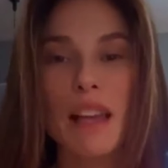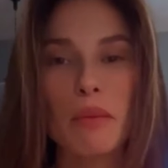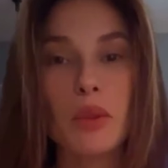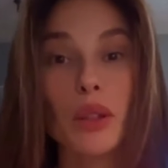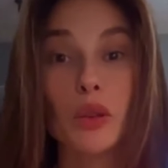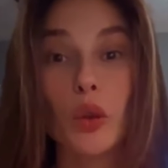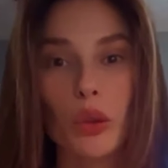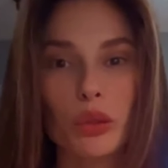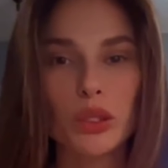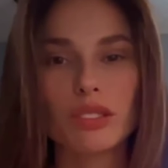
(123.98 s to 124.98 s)
sabe no ano
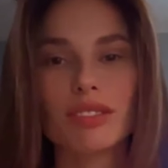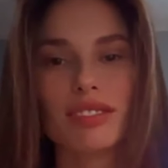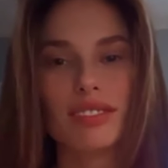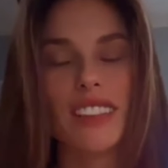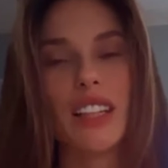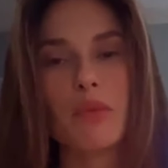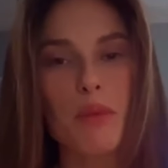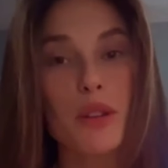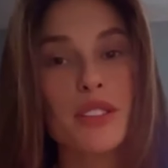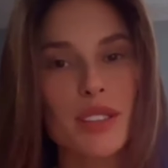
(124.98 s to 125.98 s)
novo, né? No
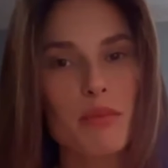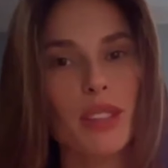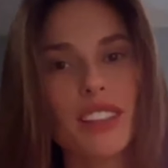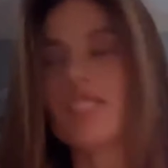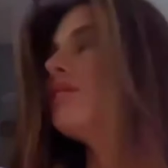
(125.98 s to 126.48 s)
próximo ano.